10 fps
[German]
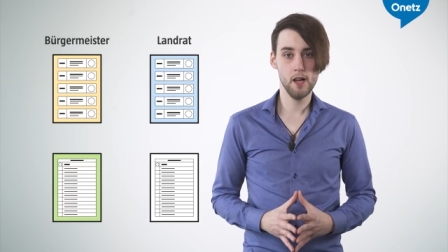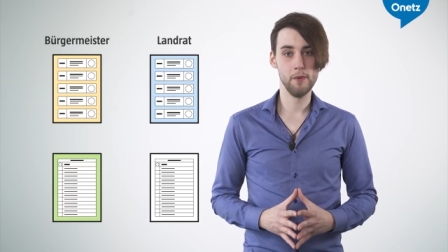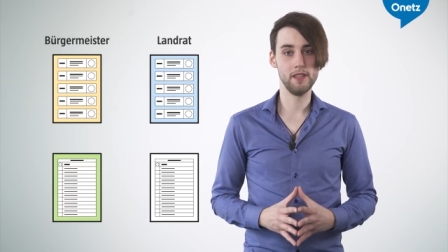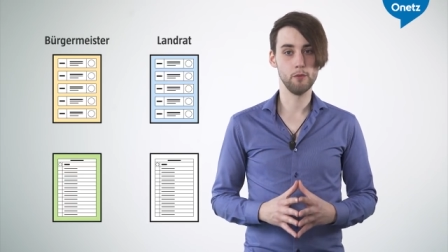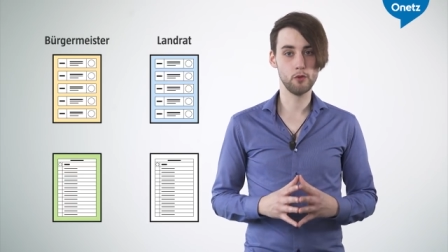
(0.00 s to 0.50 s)

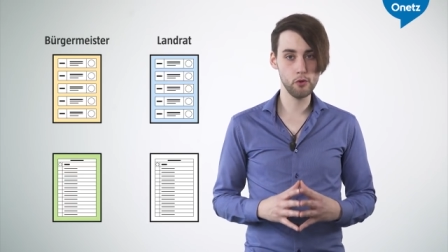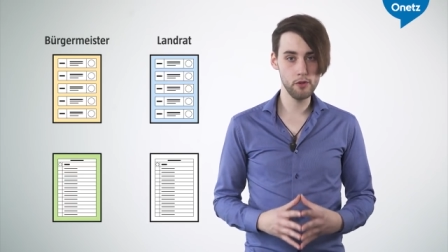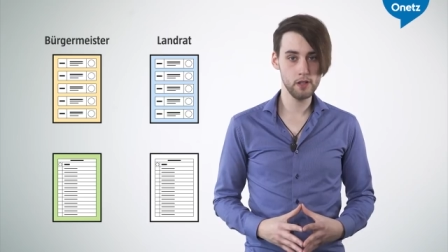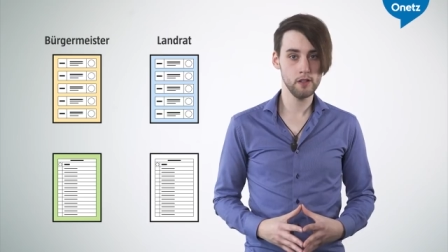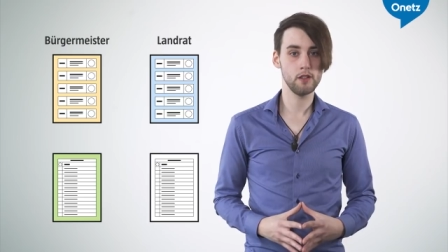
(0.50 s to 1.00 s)
Mit dem
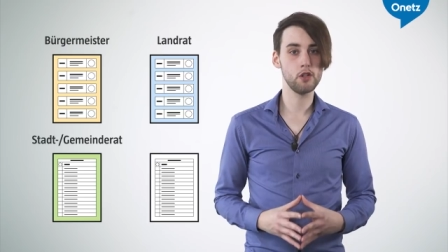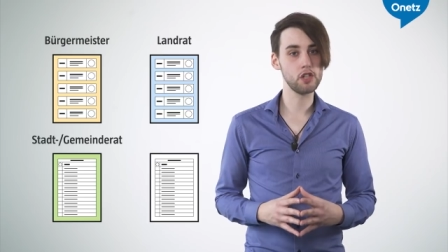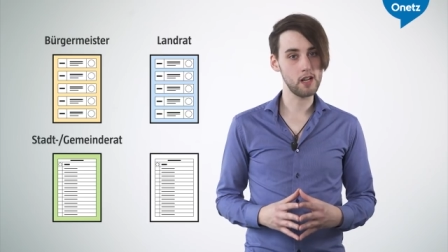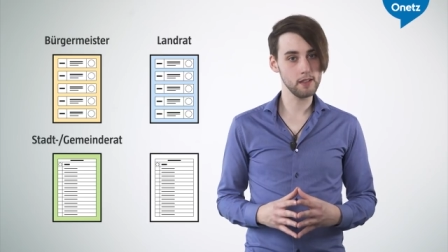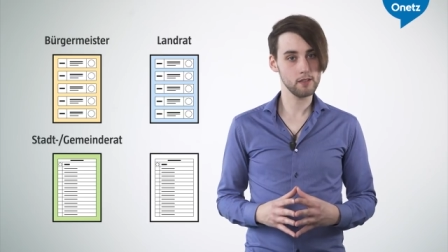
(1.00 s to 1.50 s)
grünen die
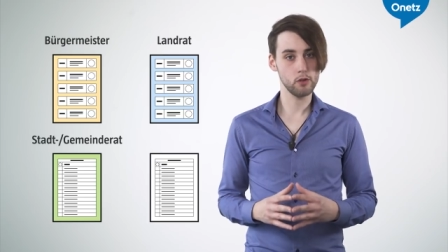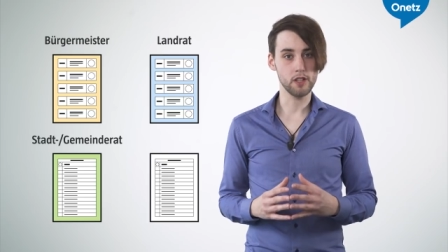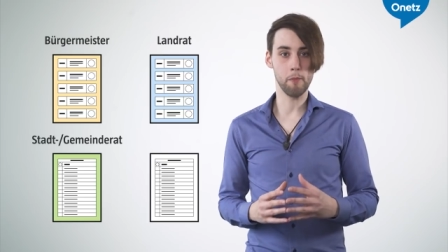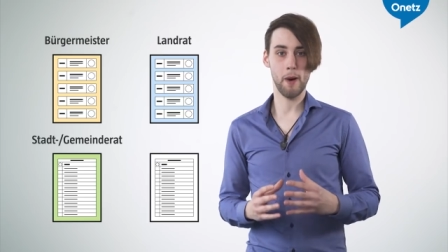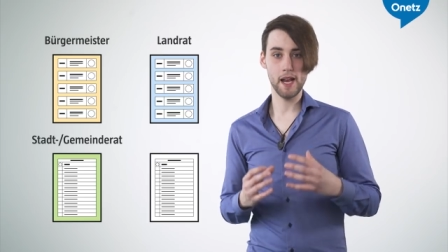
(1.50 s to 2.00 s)
Stadt- oder
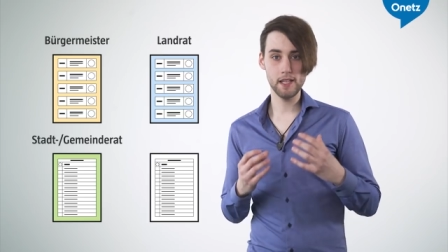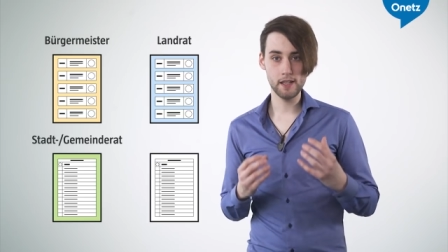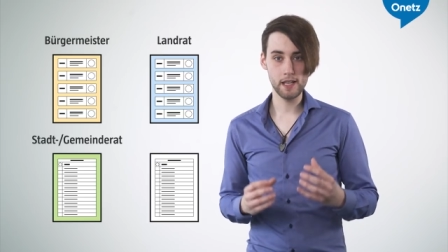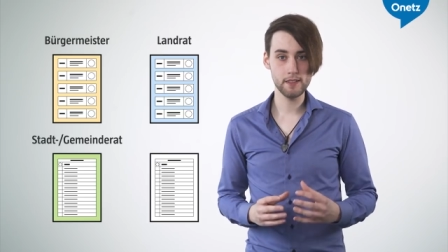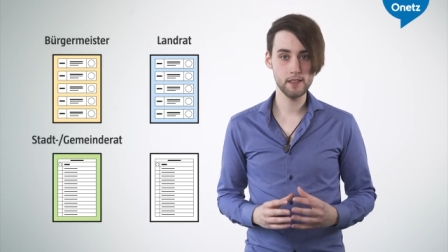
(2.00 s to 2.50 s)

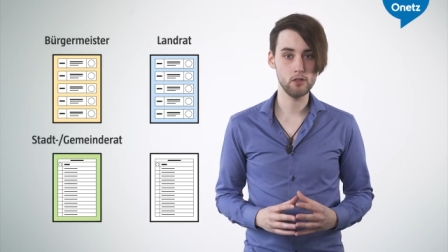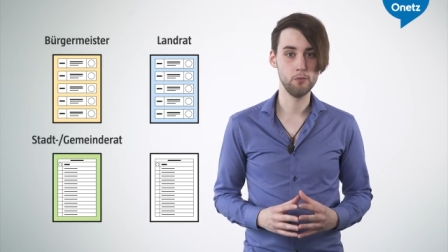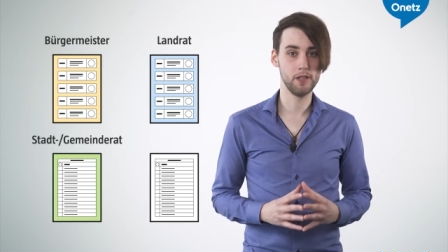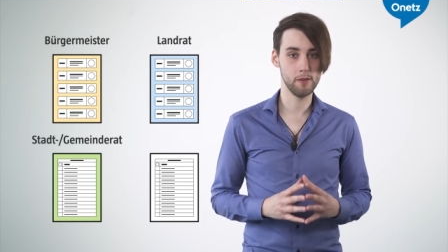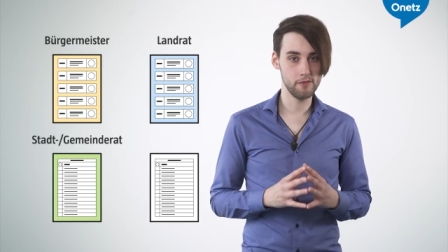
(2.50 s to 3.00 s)
Gemeinderäte
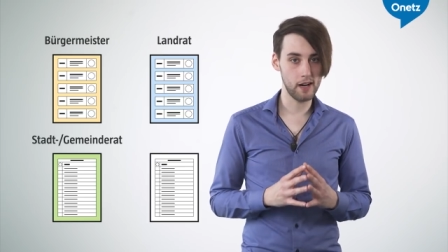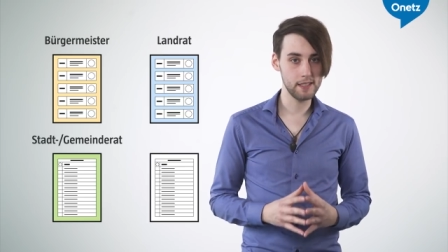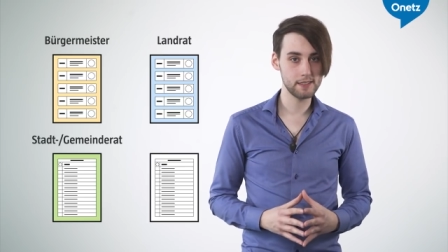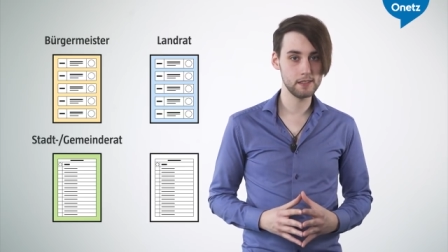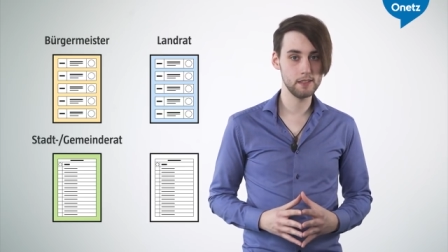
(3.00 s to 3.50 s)
und mit dem
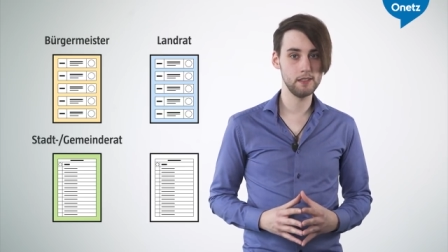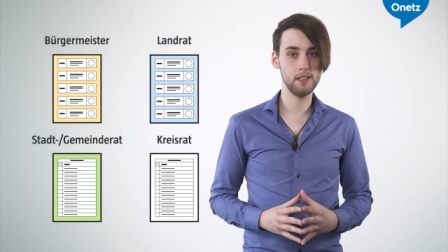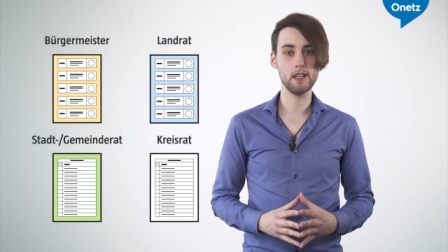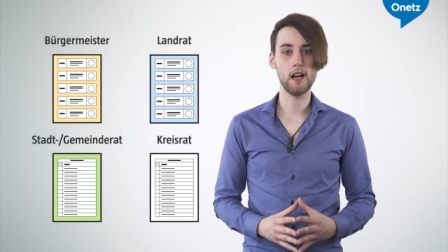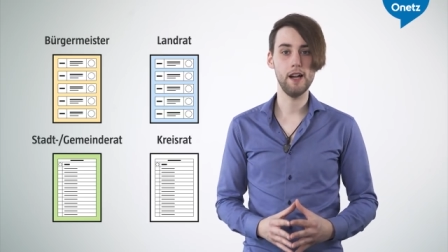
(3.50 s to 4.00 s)
weißen
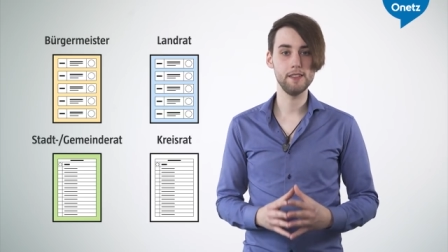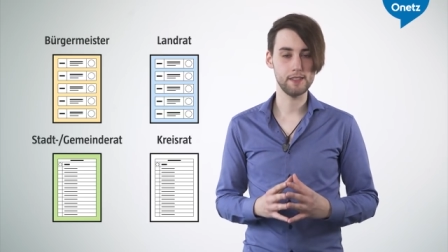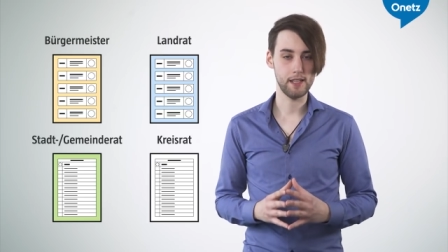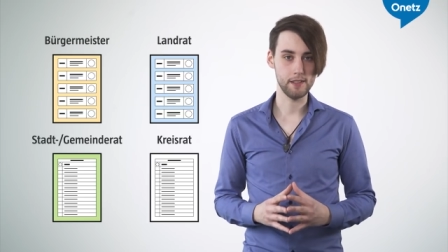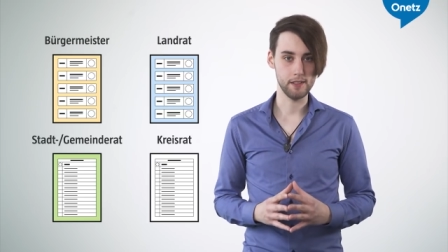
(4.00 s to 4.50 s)
die
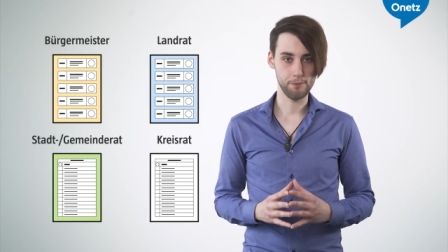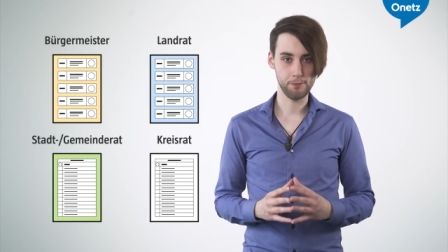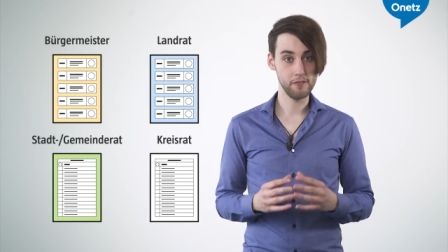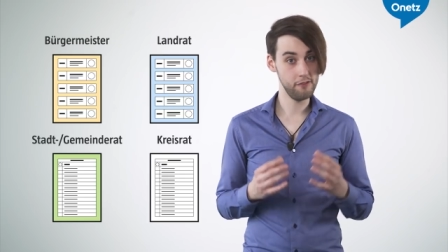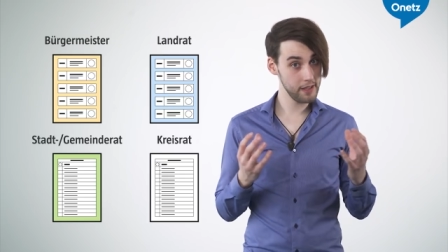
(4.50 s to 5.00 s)
Kreisräte.
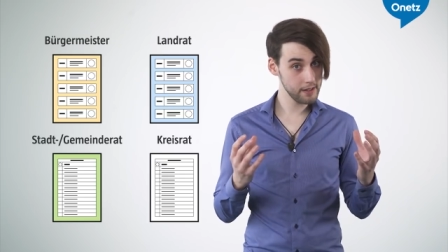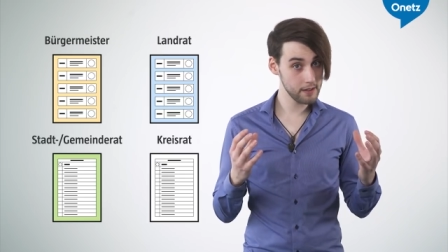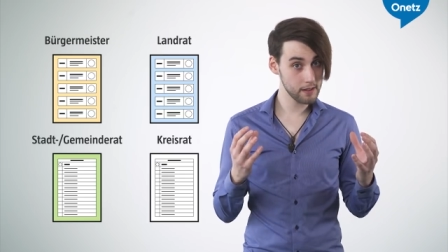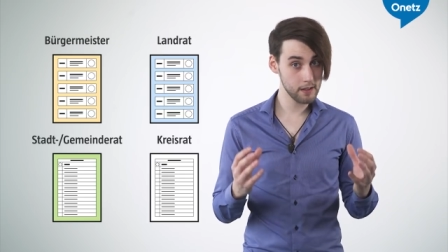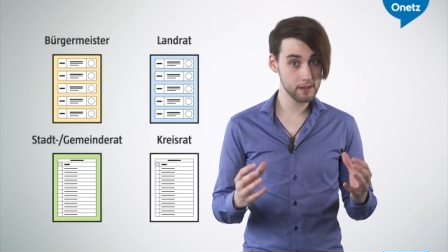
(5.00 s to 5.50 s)

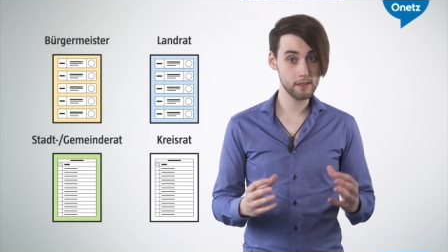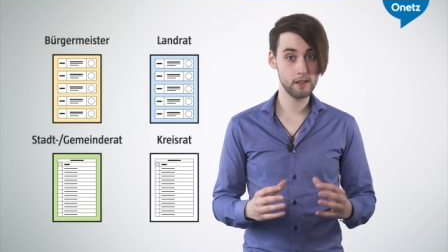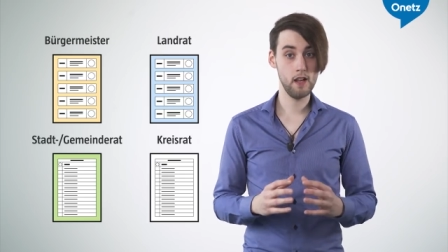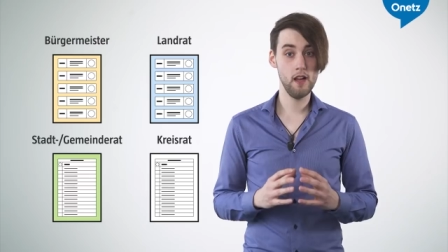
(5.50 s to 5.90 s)
Wichtig ist,